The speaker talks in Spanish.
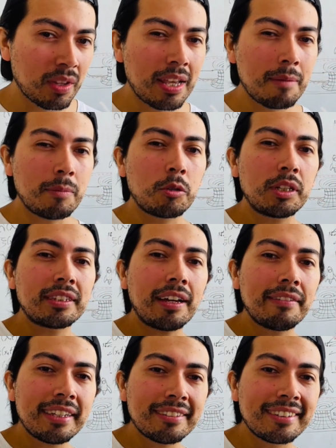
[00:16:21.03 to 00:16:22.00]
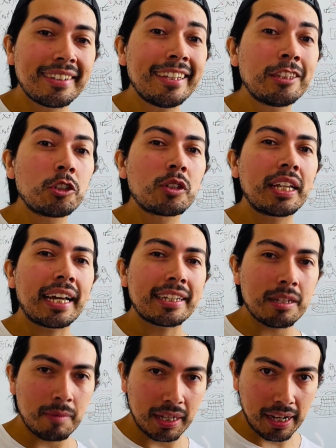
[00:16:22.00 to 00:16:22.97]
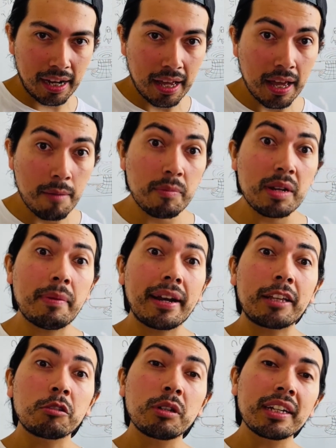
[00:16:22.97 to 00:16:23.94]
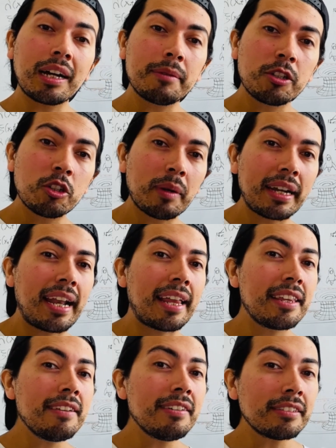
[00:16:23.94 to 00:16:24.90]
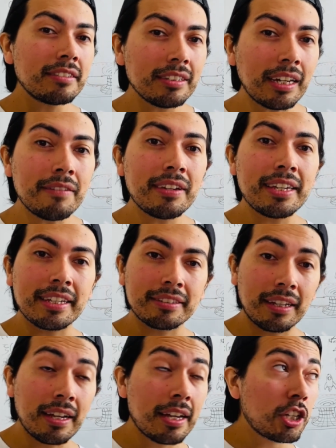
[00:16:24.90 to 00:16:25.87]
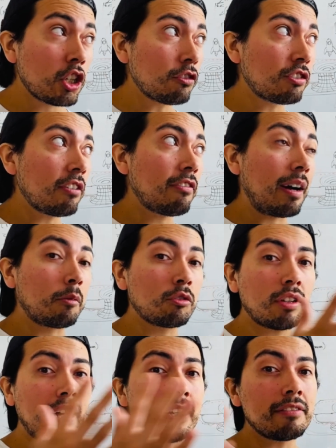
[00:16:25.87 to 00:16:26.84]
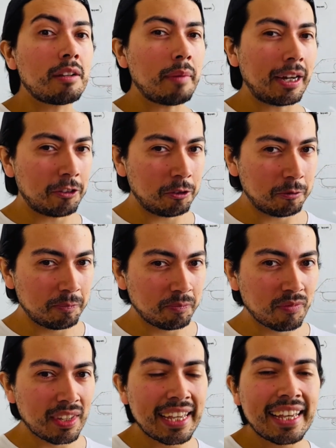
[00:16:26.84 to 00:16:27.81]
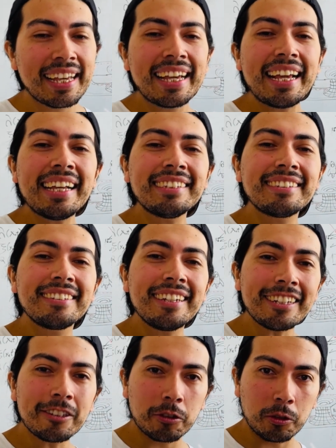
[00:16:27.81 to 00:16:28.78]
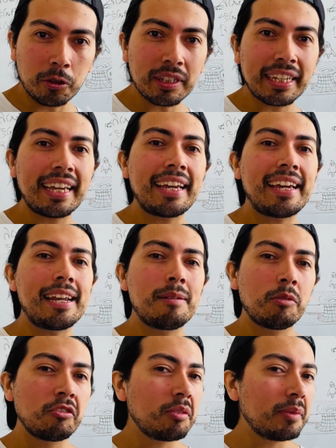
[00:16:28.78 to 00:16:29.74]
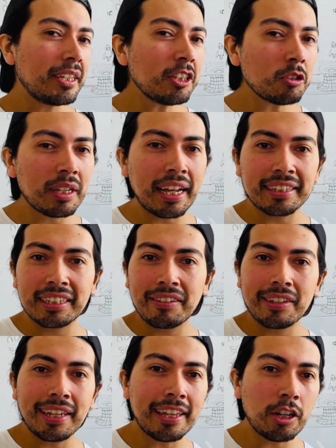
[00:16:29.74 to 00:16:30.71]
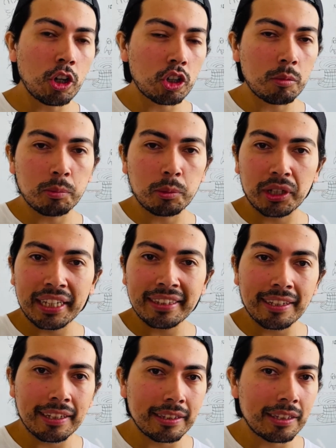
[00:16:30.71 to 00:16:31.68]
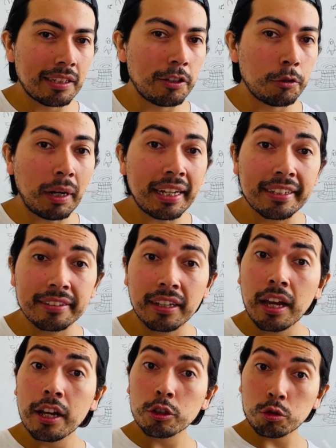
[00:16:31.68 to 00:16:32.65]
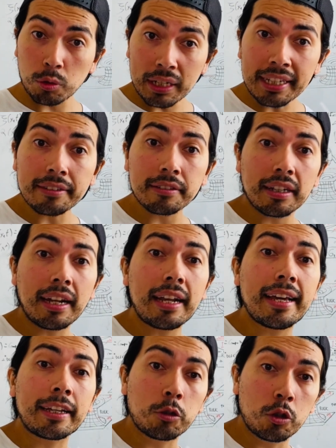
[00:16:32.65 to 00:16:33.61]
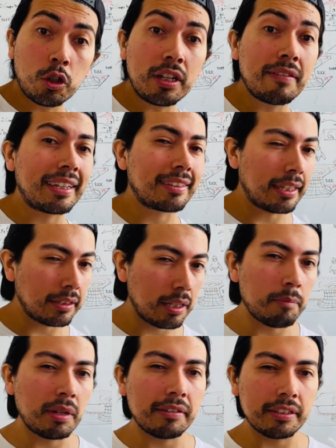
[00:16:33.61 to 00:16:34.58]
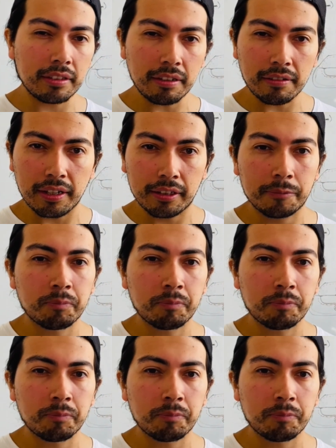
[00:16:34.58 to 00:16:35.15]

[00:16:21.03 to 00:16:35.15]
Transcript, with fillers: pero esta vez dentro de la química, preparando el camino para la diversidad y belleza que observamos a nivel macro. Es cierto que el movimiento y la actividad de los componentes individuales suelen ser aleatorios y bastante imprevisibles,